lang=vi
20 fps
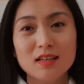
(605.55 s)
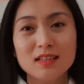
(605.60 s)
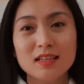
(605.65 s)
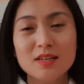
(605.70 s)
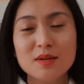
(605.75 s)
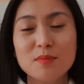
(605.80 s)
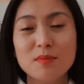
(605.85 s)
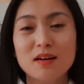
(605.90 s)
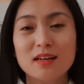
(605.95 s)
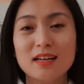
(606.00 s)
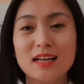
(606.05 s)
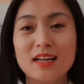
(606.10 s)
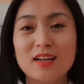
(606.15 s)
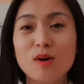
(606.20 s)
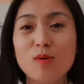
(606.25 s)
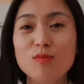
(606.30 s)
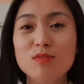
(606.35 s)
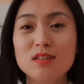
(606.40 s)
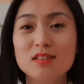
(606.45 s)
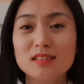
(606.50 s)
Thế nhưng mà cái
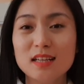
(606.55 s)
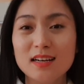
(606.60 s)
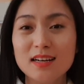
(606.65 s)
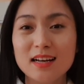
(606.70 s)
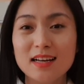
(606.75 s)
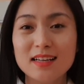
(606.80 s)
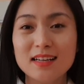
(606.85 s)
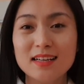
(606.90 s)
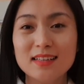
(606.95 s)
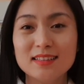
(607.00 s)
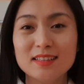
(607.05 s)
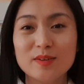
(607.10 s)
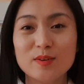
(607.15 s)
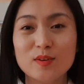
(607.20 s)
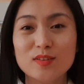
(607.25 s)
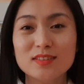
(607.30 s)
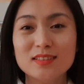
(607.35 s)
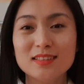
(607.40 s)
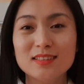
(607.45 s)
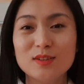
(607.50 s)
công hướng dẫn đấy thì
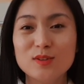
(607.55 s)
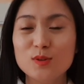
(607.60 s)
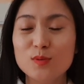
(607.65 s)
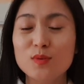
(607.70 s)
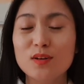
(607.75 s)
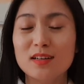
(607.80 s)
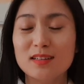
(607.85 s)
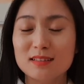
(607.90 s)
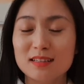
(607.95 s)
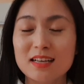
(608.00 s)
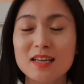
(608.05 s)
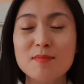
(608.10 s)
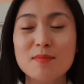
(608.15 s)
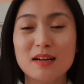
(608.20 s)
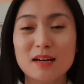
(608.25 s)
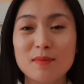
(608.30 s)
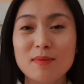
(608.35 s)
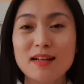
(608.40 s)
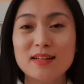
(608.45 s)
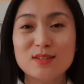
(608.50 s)
nó nói chung là khi mà
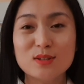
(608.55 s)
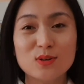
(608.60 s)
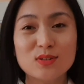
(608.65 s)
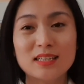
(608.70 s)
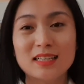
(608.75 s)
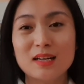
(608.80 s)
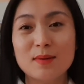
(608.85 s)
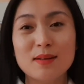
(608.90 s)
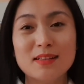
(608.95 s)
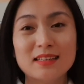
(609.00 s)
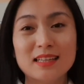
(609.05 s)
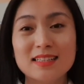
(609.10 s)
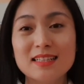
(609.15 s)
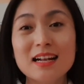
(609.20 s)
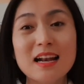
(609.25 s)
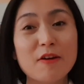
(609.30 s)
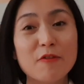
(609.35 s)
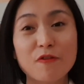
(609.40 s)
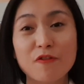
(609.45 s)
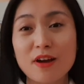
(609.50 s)
các bạn so sánh các bạn thấy rất
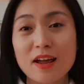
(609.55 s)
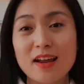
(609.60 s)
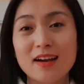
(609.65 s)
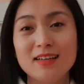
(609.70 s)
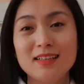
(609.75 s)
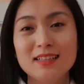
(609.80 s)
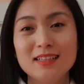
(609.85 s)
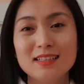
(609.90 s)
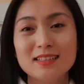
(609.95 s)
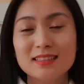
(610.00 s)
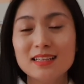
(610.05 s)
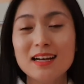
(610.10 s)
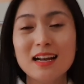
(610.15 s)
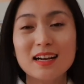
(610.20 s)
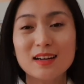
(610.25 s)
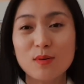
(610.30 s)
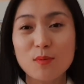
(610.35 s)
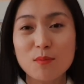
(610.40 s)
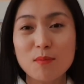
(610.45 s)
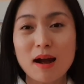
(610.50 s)
là fair, rất là
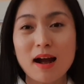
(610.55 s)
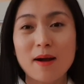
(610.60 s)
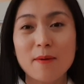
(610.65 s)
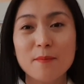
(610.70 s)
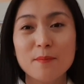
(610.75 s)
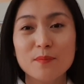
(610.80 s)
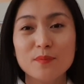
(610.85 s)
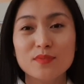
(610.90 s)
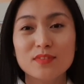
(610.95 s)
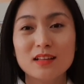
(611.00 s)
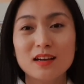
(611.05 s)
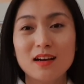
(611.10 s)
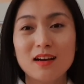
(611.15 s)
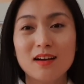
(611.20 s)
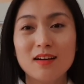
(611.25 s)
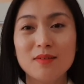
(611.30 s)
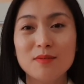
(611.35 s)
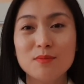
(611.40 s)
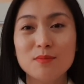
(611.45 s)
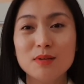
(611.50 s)
công bằng.
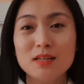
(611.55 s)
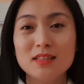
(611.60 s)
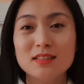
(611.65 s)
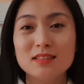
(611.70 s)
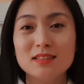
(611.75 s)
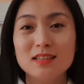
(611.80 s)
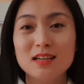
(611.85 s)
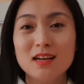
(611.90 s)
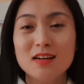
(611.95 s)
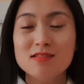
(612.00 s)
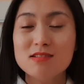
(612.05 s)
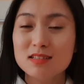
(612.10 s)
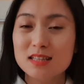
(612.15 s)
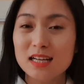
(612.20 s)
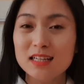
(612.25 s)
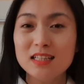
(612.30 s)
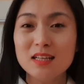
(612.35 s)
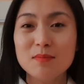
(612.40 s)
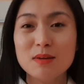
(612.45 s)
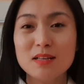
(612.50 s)
À, mình hướng
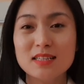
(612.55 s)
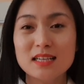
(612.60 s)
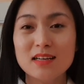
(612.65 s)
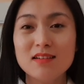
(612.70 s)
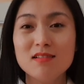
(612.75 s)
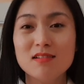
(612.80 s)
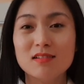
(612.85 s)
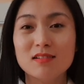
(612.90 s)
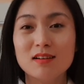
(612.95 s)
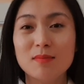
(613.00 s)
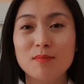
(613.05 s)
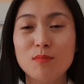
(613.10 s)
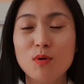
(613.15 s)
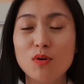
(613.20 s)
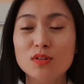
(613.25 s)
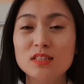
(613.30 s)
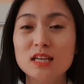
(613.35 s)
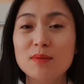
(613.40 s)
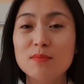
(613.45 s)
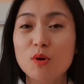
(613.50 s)
dẫn thì mình sẽ được
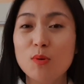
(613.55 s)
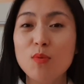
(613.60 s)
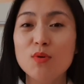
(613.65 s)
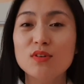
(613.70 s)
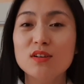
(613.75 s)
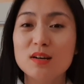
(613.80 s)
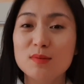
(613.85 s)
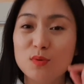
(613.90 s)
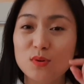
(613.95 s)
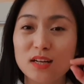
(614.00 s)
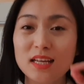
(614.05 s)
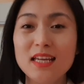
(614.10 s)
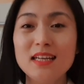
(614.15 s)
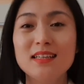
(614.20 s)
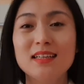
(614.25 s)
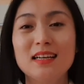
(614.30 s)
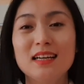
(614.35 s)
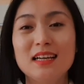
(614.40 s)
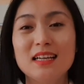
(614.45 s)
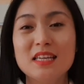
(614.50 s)
mỗi trên mỗi một người một ít,
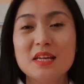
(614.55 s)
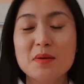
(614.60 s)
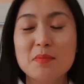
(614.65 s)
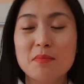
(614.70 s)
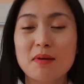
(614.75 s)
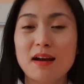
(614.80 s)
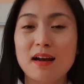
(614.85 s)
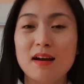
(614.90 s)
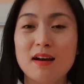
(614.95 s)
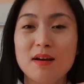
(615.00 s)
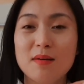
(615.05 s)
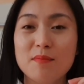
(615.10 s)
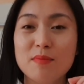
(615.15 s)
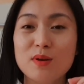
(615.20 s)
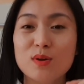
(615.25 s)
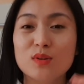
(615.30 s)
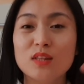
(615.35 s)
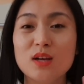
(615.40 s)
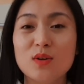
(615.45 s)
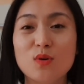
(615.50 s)
nhưng mà
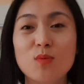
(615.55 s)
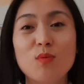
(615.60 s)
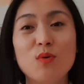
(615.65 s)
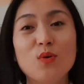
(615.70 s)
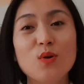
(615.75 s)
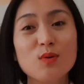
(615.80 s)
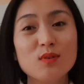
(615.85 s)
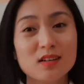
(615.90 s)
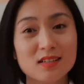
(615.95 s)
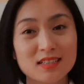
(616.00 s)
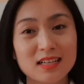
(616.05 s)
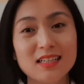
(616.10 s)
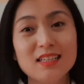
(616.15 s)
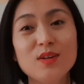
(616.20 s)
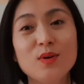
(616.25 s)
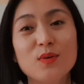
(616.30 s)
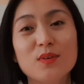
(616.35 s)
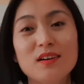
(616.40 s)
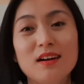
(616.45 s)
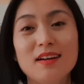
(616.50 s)
mình có thể cùng một lúc hướng dẫn
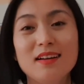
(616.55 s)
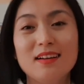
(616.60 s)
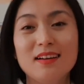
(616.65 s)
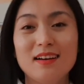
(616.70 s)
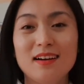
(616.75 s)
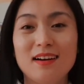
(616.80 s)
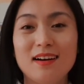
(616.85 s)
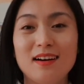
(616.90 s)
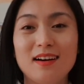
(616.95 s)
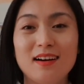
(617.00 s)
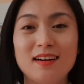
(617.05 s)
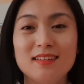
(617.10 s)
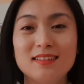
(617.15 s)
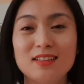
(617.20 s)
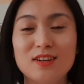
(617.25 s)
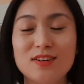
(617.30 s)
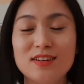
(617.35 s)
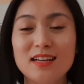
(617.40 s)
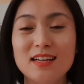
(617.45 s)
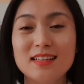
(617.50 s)
nhiều người. À,
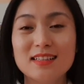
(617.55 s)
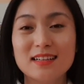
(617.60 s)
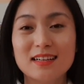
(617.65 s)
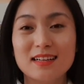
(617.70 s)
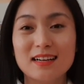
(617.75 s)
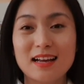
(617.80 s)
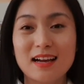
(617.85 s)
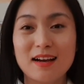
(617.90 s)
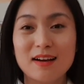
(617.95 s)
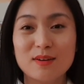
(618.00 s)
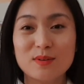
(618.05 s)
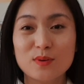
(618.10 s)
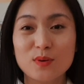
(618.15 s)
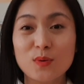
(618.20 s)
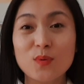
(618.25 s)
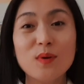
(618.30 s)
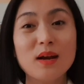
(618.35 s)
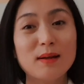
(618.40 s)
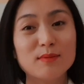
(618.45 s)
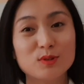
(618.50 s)
cho nên rằng là nó
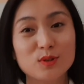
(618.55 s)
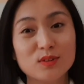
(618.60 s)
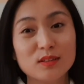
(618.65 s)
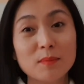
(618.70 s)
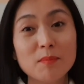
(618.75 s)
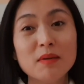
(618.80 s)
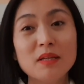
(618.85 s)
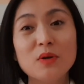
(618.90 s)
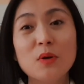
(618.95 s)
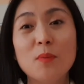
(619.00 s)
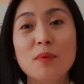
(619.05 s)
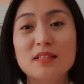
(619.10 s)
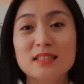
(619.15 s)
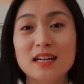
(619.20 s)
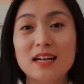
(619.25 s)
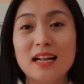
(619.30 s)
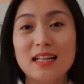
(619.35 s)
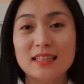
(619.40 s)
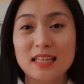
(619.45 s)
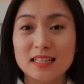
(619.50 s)
cũng làm cho tâm lý của mình
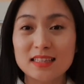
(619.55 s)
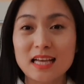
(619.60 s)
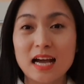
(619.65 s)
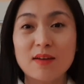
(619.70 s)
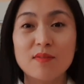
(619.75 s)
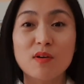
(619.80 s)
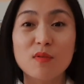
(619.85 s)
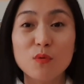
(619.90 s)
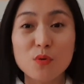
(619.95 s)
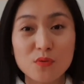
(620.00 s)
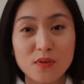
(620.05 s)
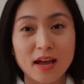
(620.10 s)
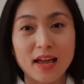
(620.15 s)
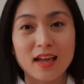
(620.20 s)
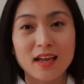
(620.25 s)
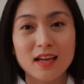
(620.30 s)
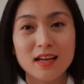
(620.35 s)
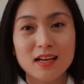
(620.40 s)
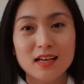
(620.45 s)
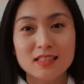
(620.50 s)
rất là thanh thản và vui vẻ
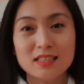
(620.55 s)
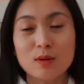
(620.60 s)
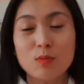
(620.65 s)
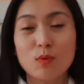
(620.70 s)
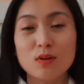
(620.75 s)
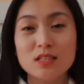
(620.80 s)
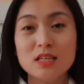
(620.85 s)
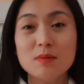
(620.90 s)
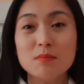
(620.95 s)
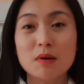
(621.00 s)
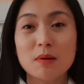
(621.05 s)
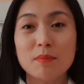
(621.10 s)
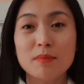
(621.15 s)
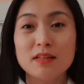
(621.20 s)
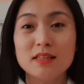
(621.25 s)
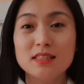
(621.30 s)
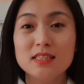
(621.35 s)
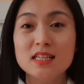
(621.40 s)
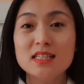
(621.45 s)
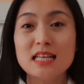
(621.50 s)
trong quá trình mà
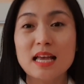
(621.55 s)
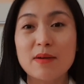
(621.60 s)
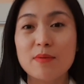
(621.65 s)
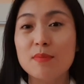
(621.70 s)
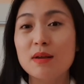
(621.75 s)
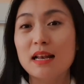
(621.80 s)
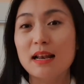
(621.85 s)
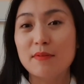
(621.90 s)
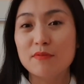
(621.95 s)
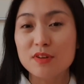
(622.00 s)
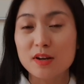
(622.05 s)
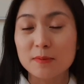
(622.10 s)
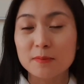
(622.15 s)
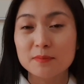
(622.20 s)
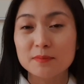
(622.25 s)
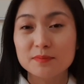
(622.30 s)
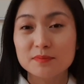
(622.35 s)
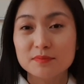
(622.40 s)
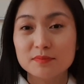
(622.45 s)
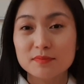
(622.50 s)
mình chia sẻ, mình làm việc.
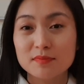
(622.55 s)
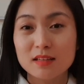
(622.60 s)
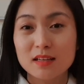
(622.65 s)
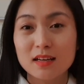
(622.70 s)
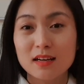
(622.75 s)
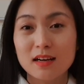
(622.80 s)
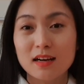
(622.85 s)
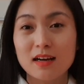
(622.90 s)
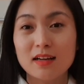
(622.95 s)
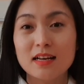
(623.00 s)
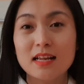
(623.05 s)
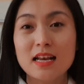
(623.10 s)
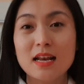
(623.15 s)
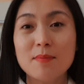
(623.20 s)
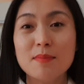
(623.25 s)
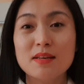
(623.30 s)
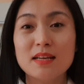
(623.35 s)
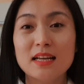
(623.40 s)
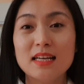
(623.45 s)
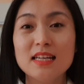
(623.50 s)
À, đấy
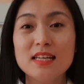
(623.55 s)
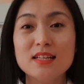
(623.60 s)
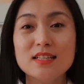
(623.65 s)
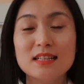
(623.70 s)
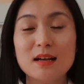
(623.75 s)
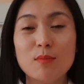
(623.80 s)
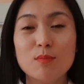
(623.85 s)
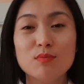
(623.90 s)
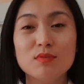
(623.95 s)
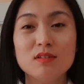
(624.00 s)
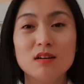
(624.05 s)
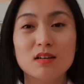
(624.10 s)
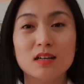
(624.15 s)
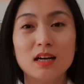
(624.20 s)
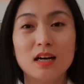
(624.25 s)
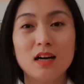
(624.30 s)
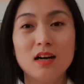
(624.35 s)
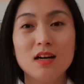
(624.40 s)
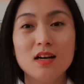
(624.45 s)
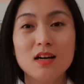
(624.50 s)
là mình đã đi xong được
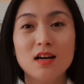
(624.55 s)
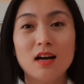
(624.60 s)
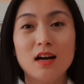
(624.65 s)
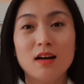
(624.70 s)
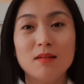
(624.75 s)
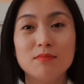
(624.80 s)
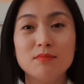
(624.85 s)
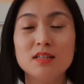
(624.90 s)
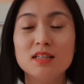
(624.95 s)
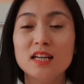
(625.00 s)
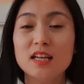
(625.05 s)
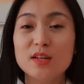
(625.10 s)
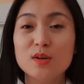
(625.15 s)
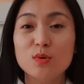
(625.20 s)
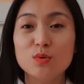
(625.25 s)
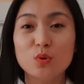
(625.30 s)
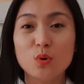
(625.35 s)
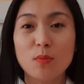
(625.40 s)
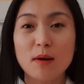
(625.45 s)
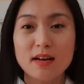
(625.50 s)
à, à, những cái
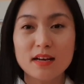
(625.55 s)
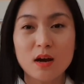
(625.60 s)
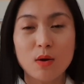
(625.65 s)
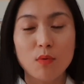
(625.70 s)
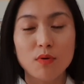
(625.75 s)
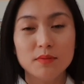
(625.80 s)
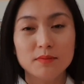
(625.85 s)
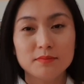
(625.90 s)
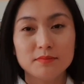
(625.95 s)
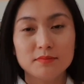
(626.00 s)
yếu tố ban đầu.